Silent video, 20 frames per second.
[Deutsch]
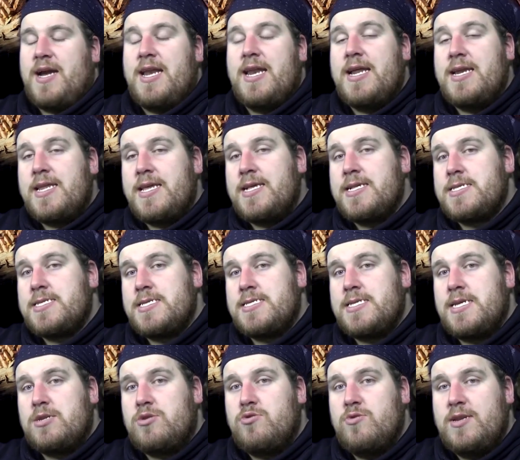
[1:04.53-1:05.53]
Allerdings ist
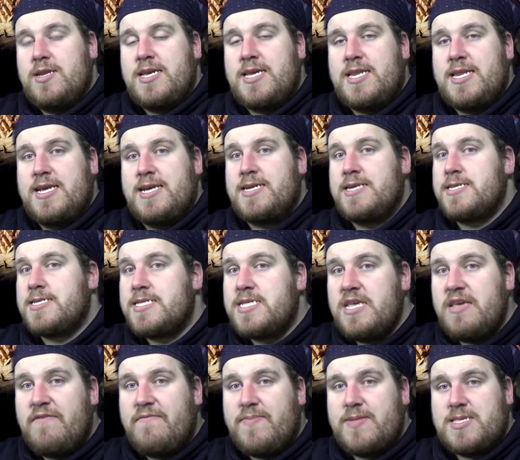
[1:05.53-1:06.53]
natürlich der
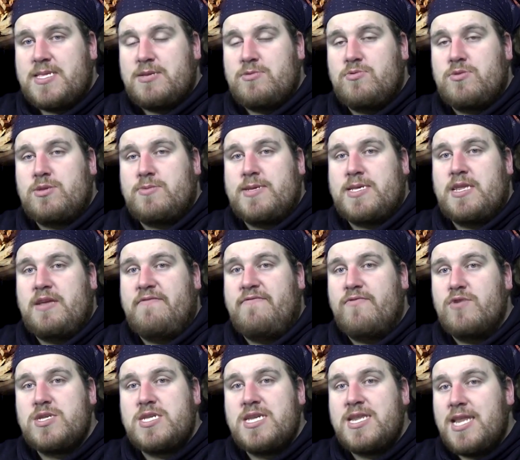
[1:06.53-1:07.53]
Steve bzw. der
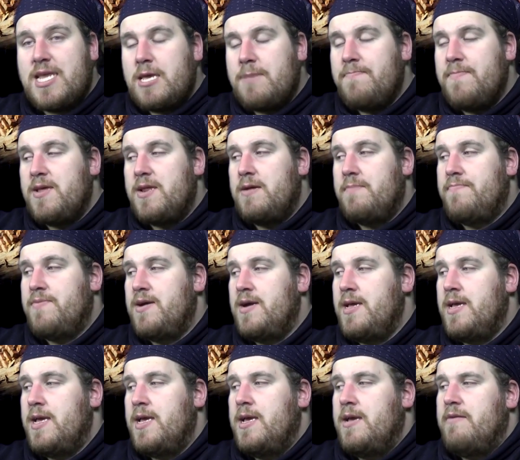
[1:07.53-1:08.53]
Fussi nicht mehr
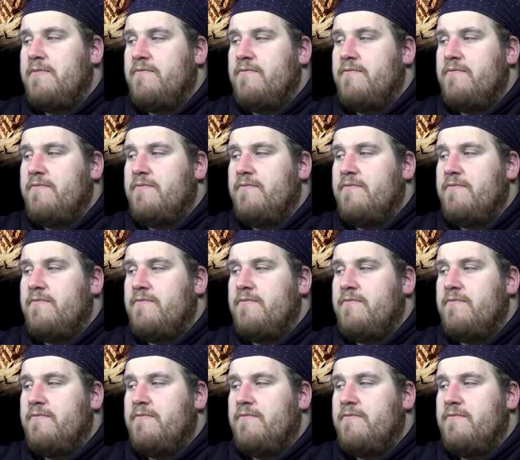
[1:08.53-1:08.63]
dabei,